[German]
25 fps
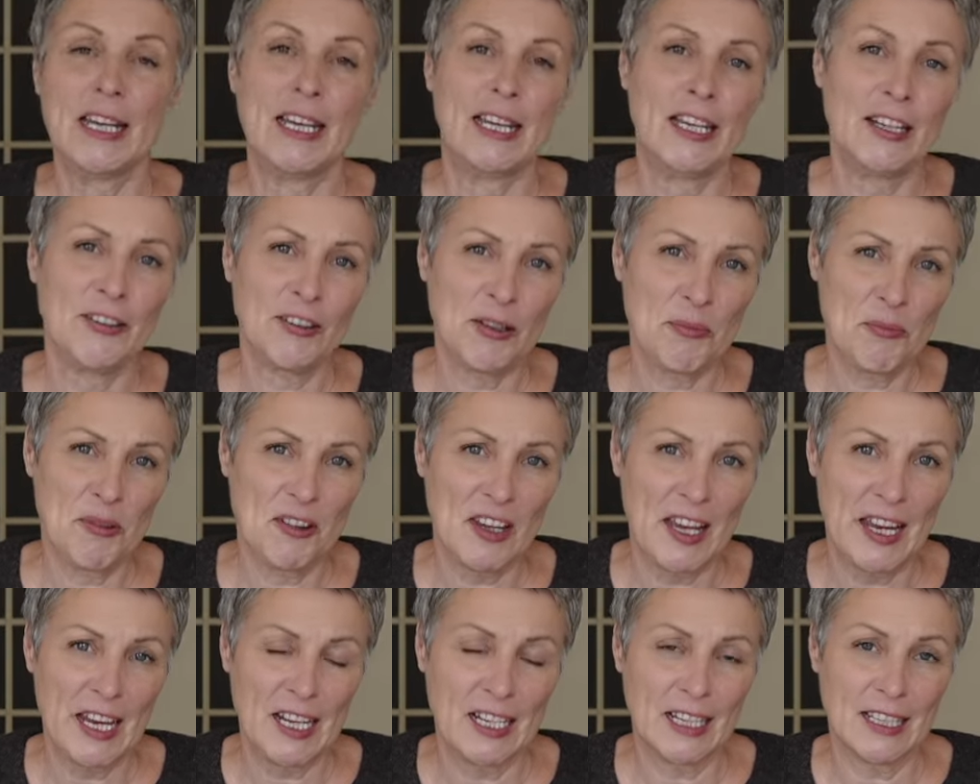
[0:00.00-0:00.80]
Ich
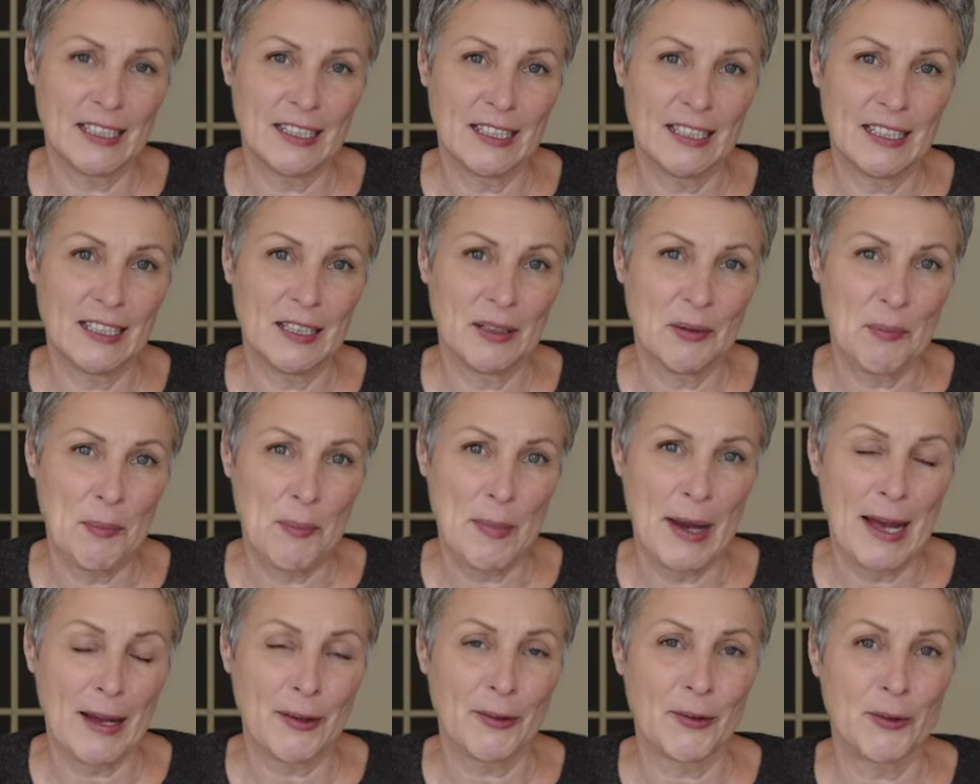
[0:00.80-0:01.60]
empfehle dir,
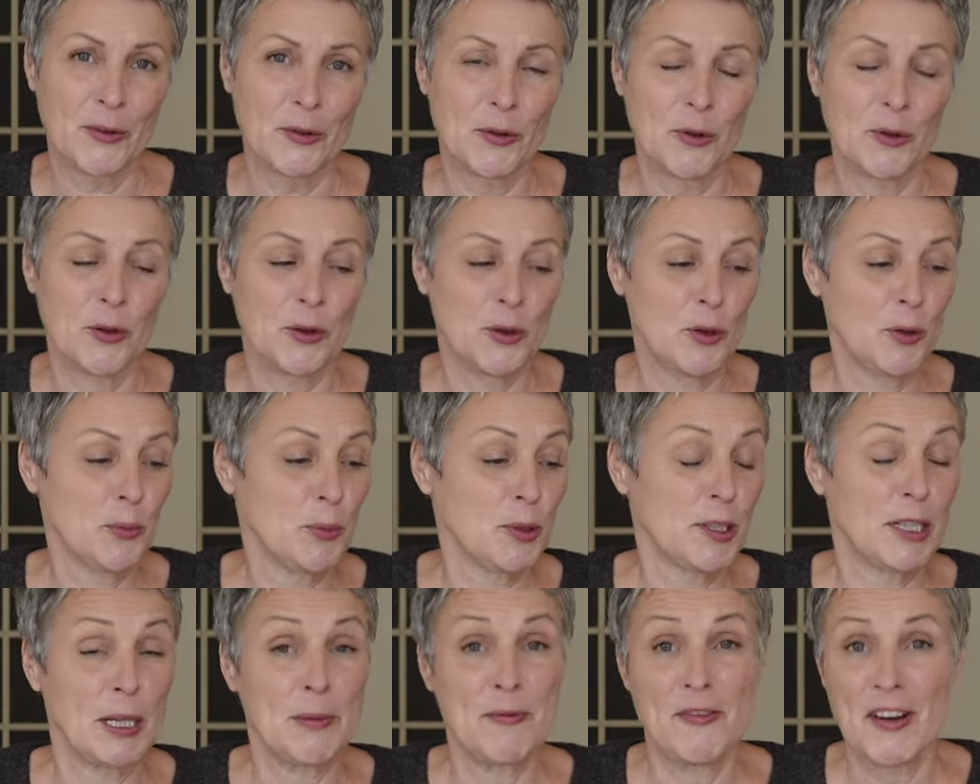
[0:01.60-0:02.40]
mach's
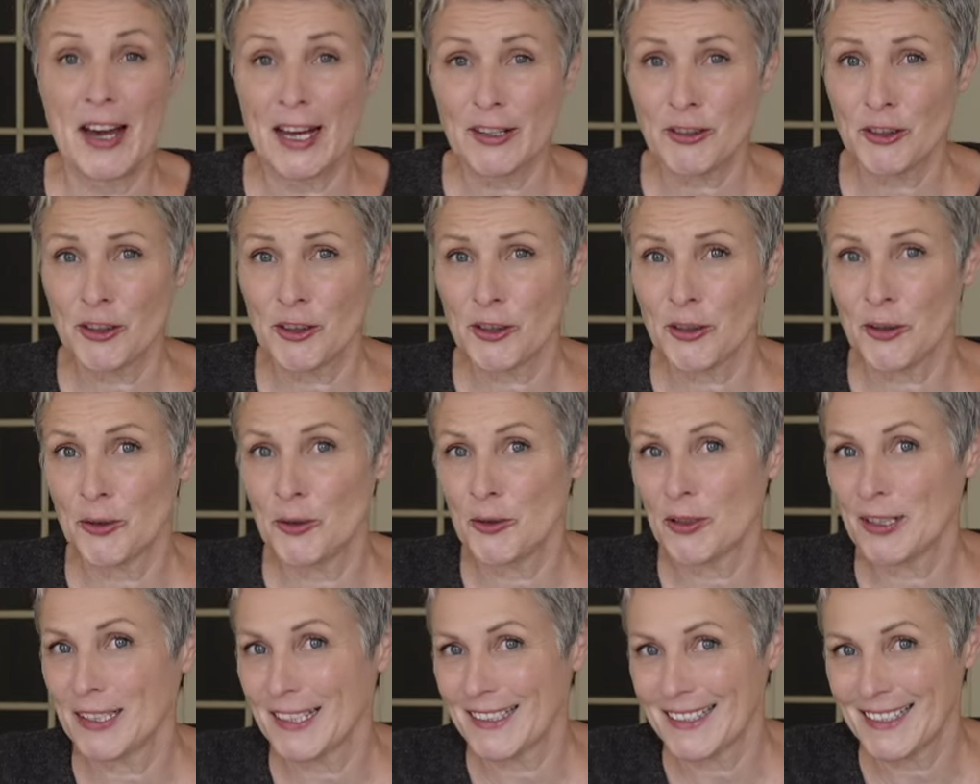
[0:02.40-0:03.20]
über den
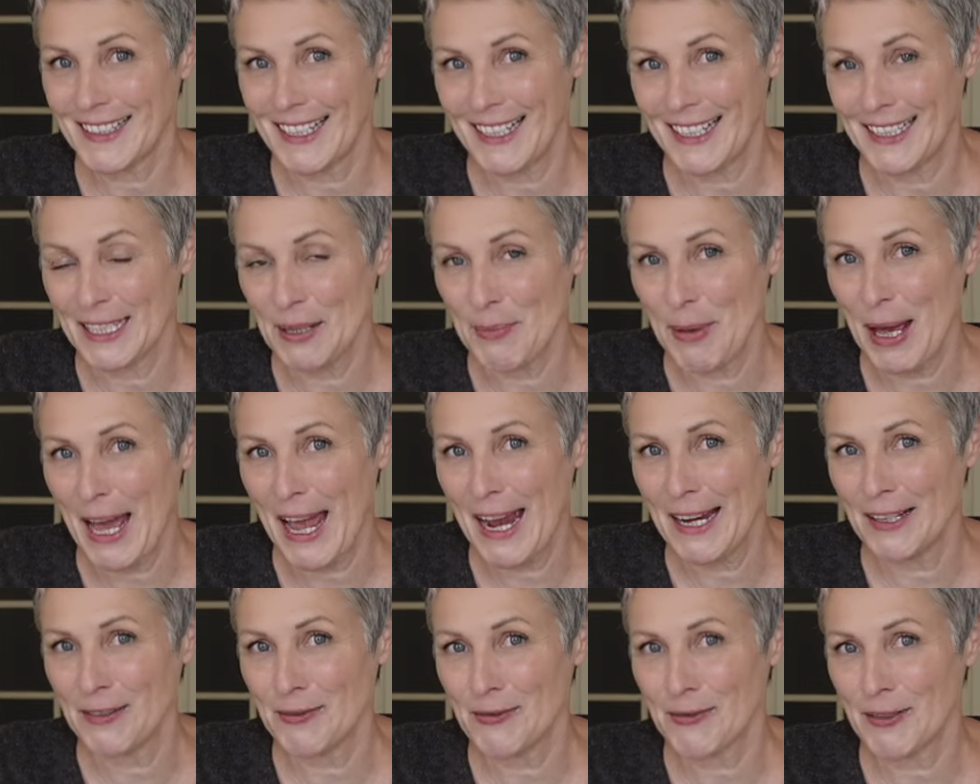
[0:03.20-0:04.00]
Waschdruck, das geht am
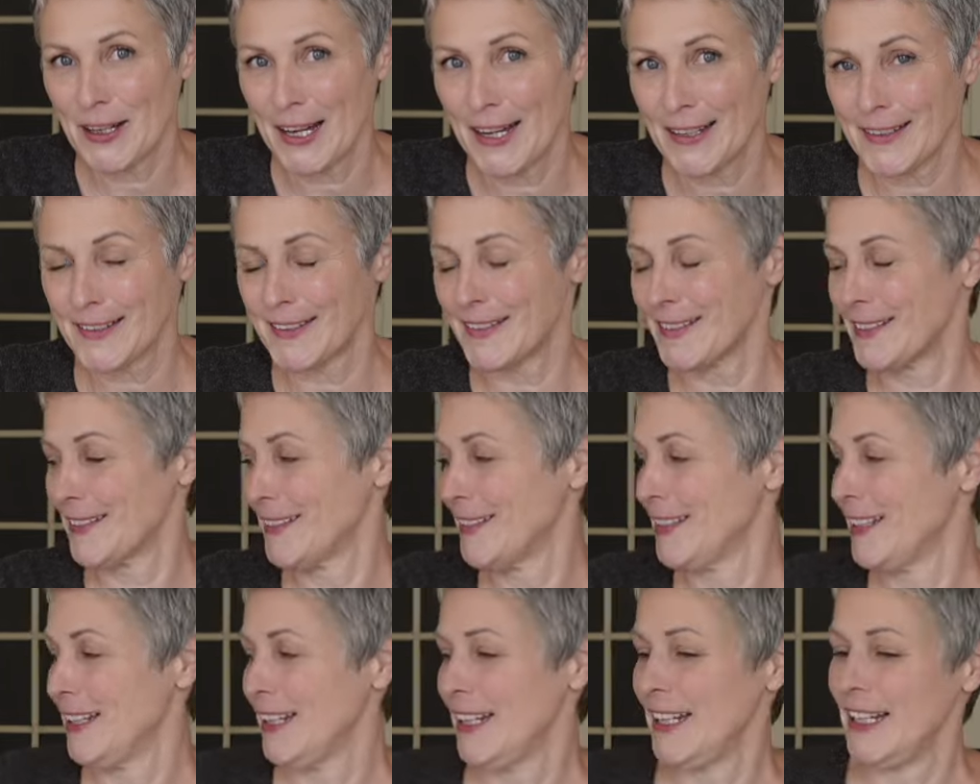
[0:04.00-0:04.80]

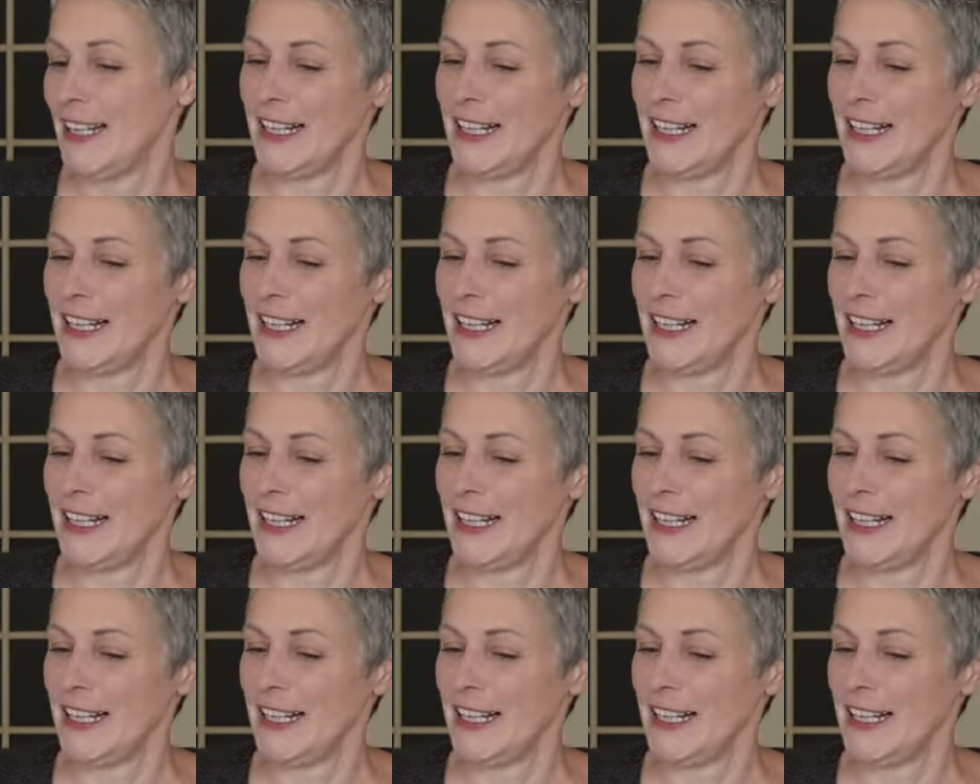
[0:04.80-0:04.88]
einfachsten.